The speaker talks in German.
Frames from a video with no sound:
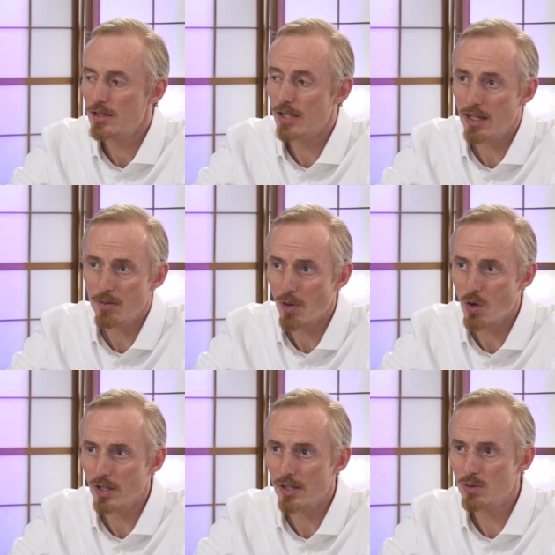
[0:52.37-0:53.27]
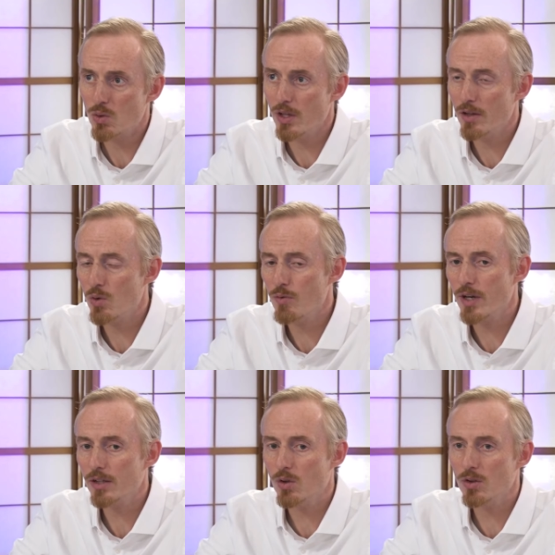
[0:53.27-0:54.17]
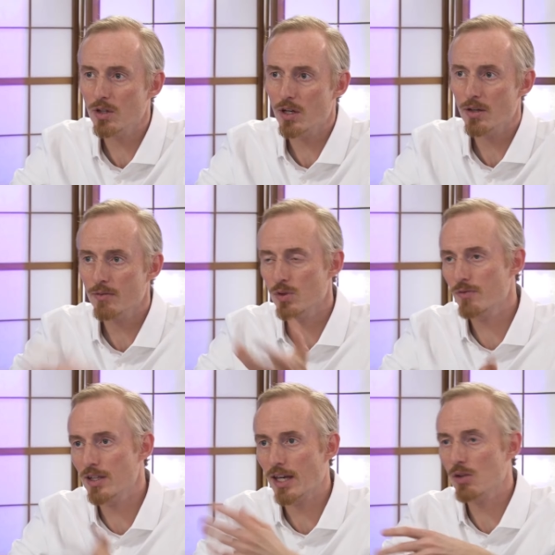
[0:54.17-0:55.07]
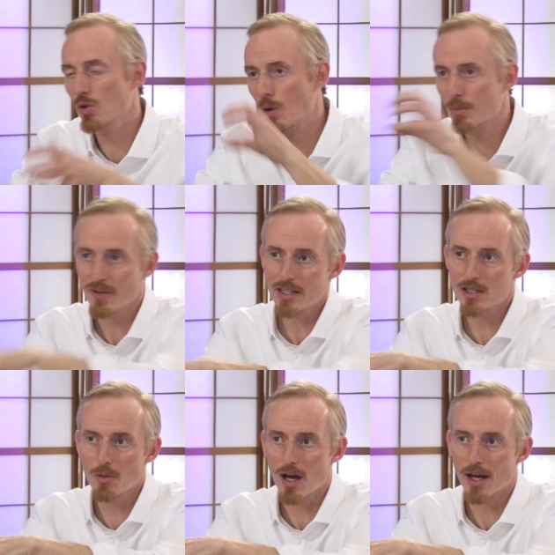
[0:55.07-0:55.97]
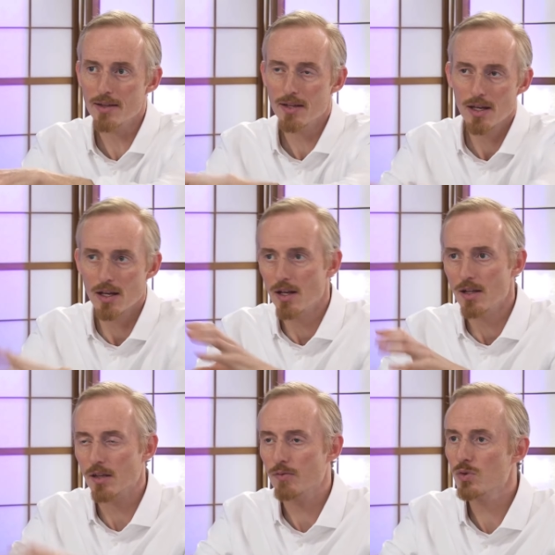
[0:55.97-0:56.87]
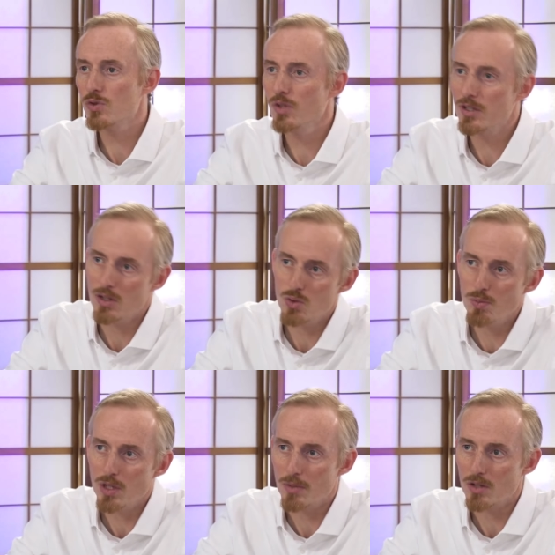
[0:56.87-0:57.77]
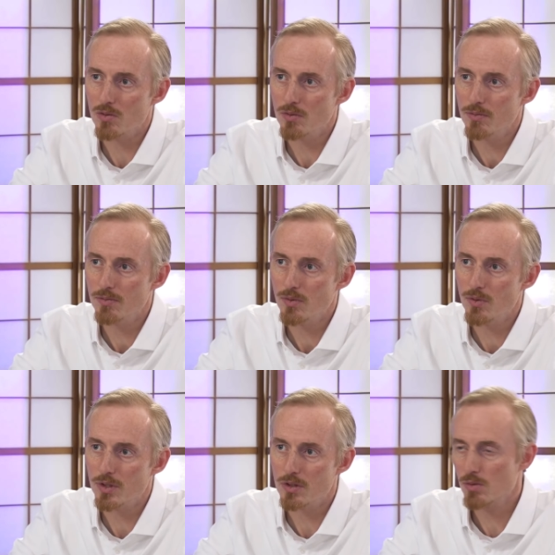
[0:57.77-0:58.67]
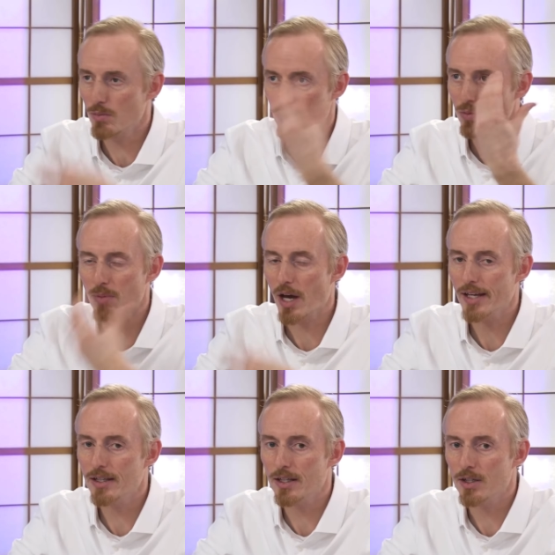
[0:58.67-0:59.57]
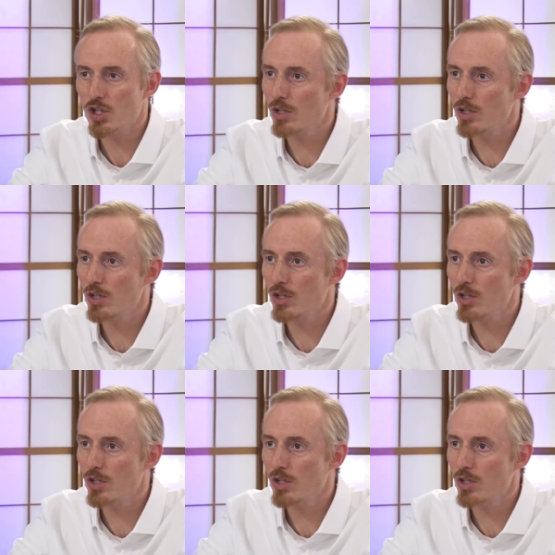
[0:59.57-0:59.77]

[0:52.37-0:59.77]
Zink braucht als Co-Faktor und äh, wird verdrängt und kommt Quecksilber rein, ja. dann funktioniert das Enzym nicht mehr so. Und das ist zum Beispiel im Bereich der